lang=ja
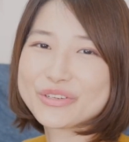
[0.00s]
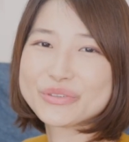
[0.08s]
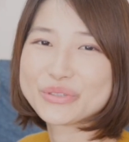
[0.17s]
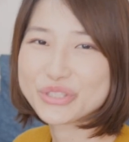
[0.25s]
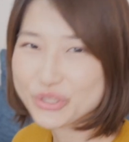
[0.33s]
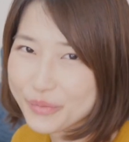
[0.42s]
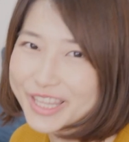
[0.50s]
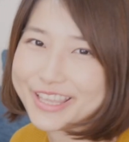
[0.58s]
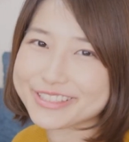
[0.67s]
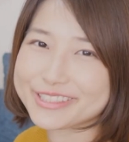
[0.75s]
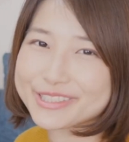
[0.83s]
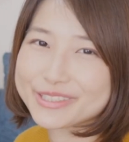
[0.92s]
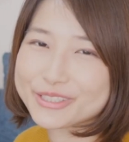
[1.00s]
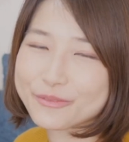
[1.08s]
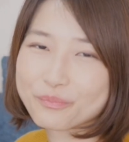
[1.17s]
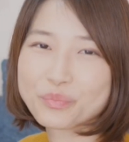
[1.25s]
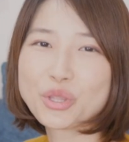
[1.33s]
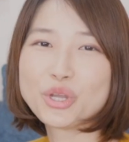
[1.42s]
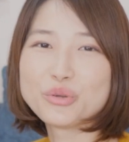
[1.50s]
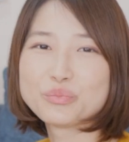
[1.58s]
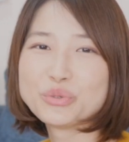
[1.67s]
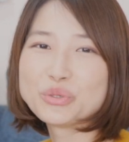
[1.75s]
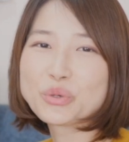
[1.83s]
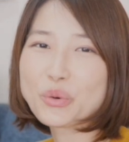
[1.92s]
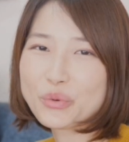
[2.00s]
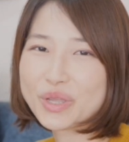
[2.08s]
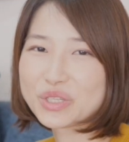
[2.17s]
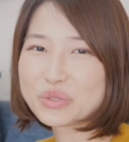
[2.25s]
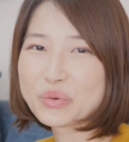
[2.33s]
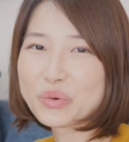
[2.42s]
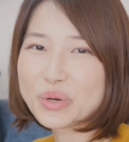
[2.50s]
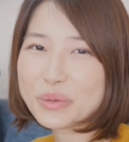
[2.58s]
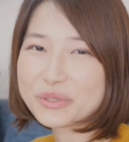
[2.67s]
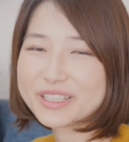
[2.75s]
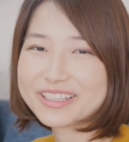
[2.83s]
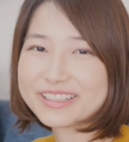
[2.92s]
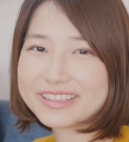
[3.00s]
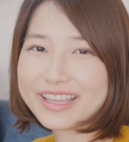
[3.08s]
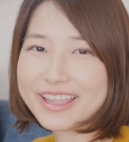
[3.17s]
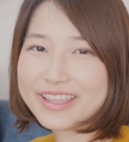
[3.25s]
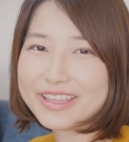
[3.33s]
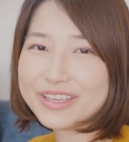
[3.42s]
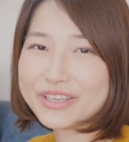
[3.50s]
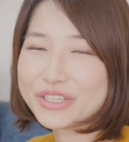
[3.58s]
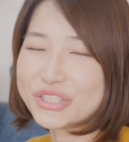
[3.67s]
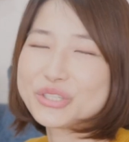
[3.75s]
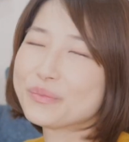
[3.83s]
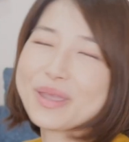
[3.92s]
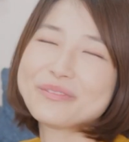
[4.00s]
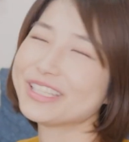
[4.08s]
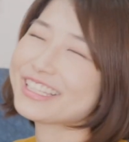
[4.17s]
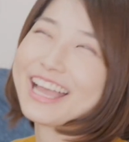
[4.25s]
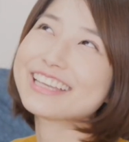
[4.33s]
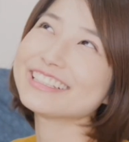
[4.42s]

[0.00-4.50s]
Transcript: る「夢」です。文庫フェアとコラボだなんて夢みた